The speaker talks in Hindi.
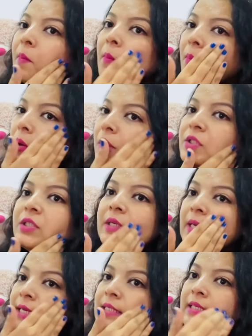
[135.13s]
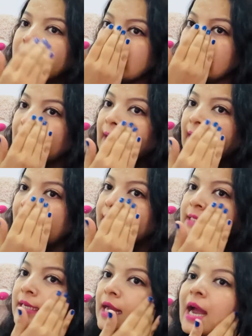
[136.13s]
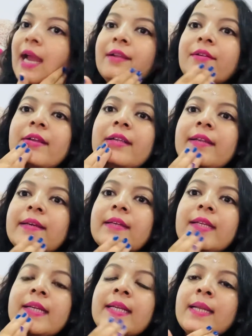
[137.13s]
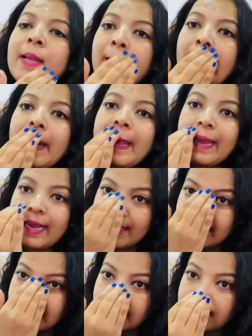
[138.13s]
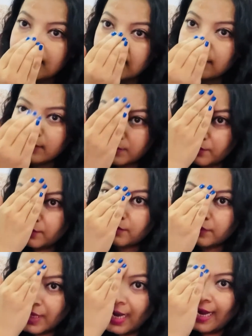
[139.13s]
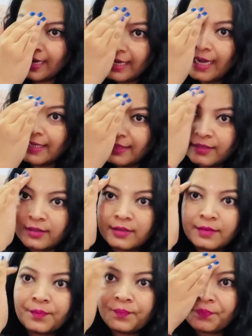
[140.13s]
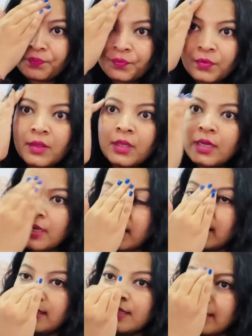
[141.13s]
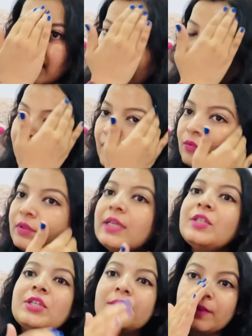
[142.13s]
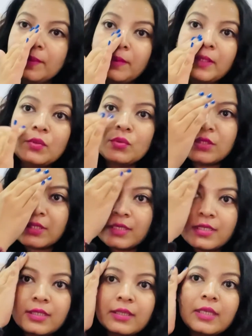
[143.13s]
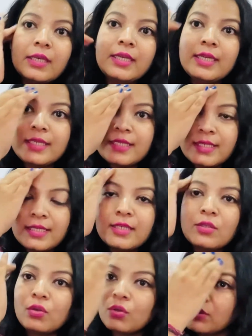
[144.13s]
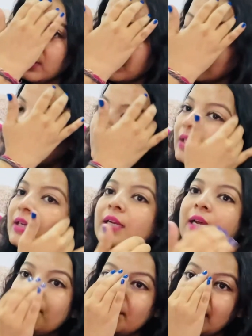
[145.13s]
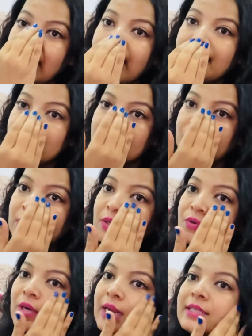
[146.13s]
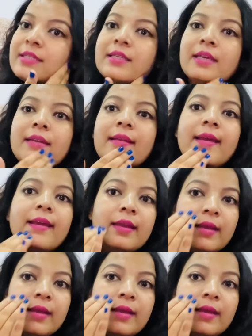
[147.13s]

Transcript: मॉइस्चराइजर एज अ हाइड्रेटर एज अ हाइलाइटर इसे आप फाउंडेशन में भी यूज कर सकते हैं इंस्टेंट ग्लो देता है अगर आपकी एक्स्ट्रा ड्राई स्किन है